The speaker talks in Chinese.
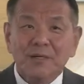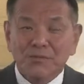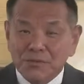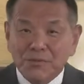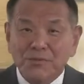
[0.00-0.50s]

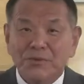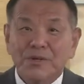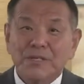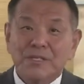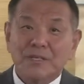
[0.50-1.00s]
不
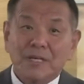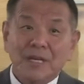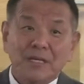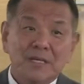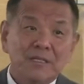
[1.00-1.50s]
是要
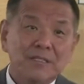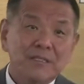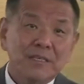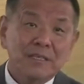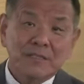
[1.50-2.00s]
看看
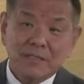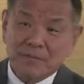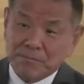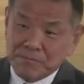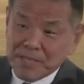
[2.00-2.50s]
宪
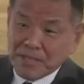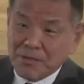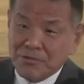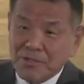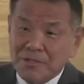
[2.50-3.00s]
政背
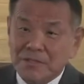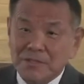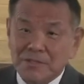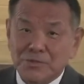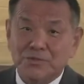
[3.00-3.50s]
后的
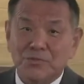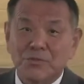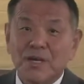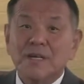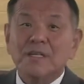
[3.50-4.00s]
基
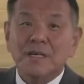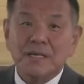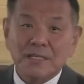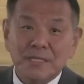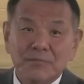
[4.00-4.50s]
础，它
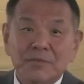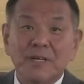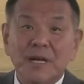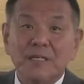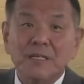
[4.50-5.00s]
是不是
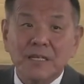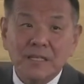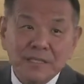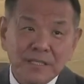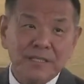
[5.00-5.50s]
还能
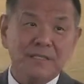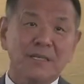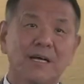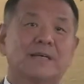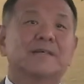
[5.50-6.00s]
连接得上，